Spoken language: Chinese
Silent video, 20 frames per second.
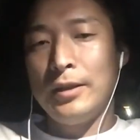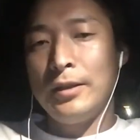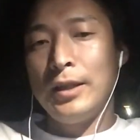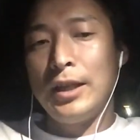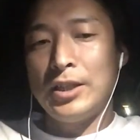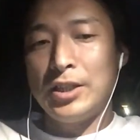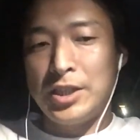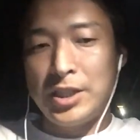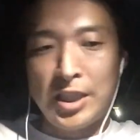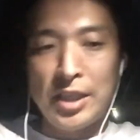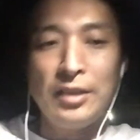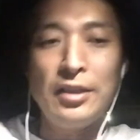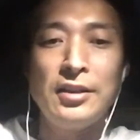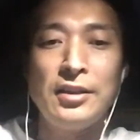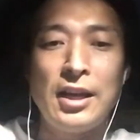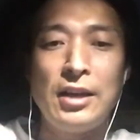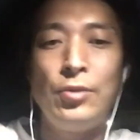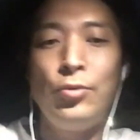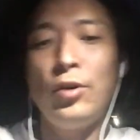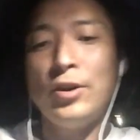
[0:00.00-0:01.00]
新的
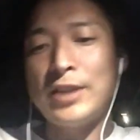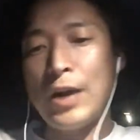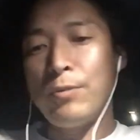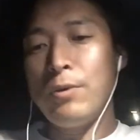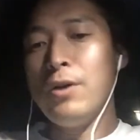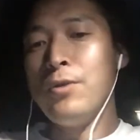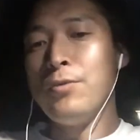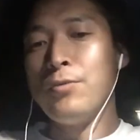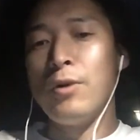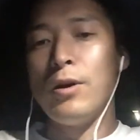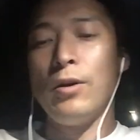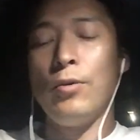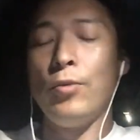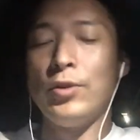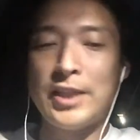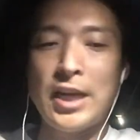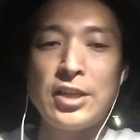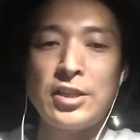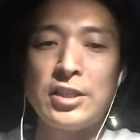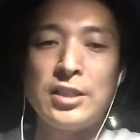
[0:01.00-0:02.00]
人如果再问我，我
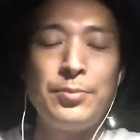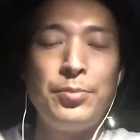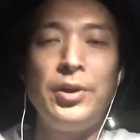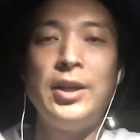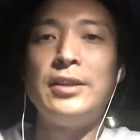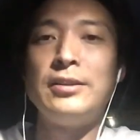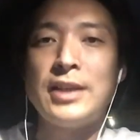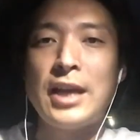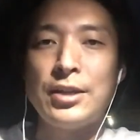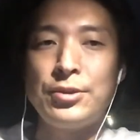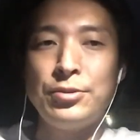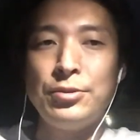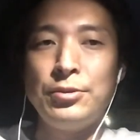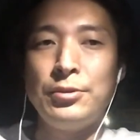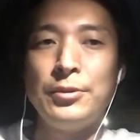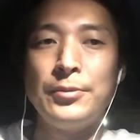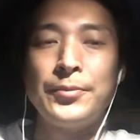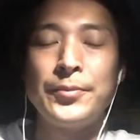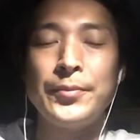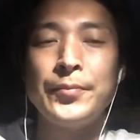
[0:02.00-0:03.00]
暂时不能再
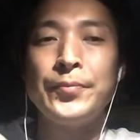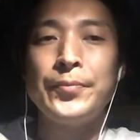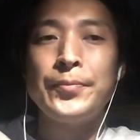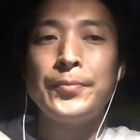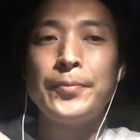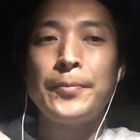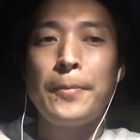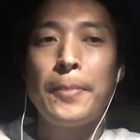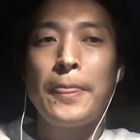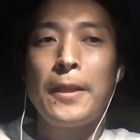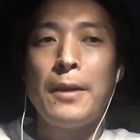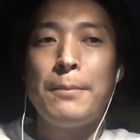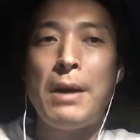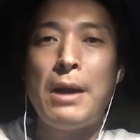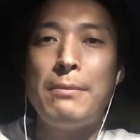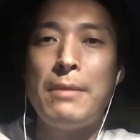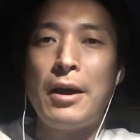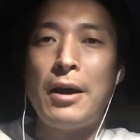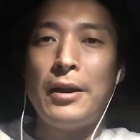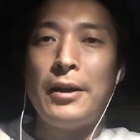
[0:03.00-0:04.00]
去帮
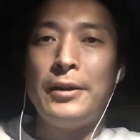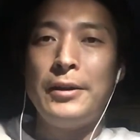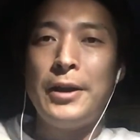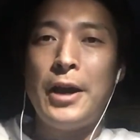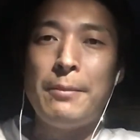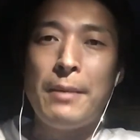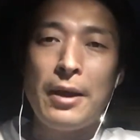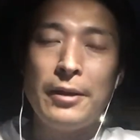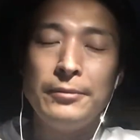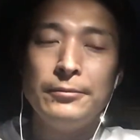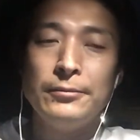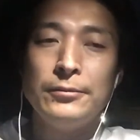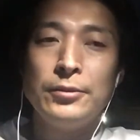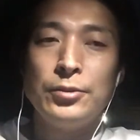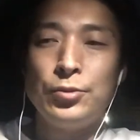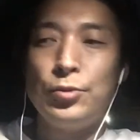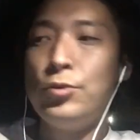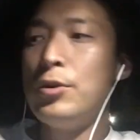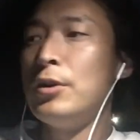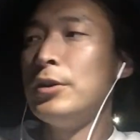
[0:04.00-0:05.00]
忙了，好吗？
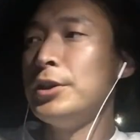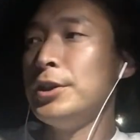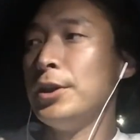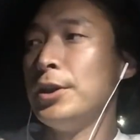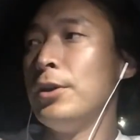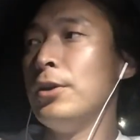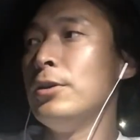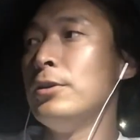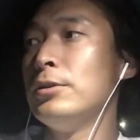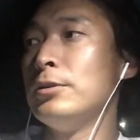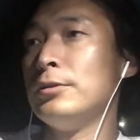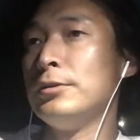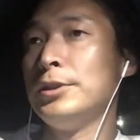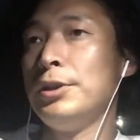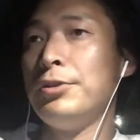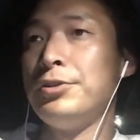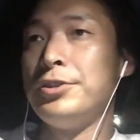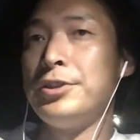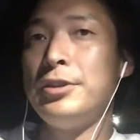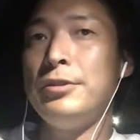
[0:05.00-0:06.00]
如果以后
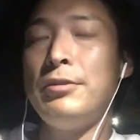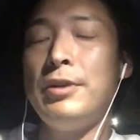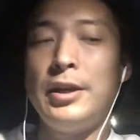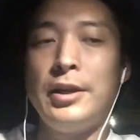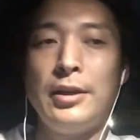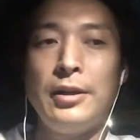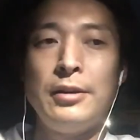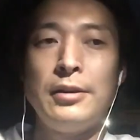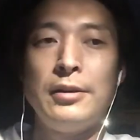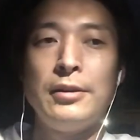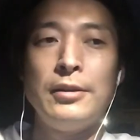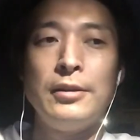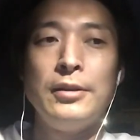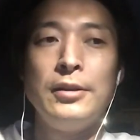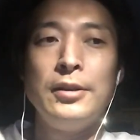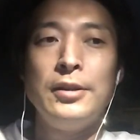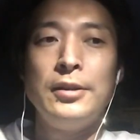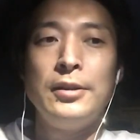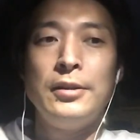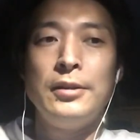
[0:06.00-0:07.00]
有机会，嗯，
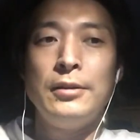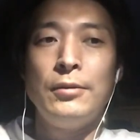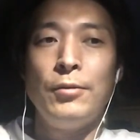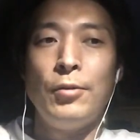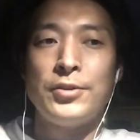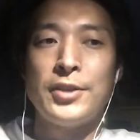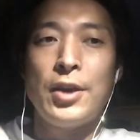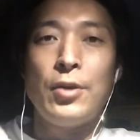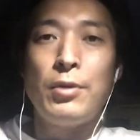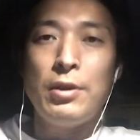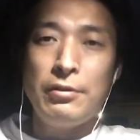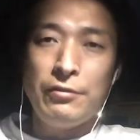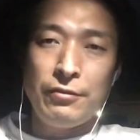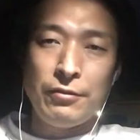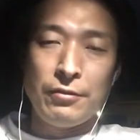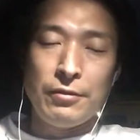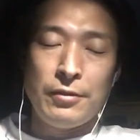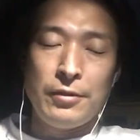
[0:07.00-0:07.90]
我再恢复，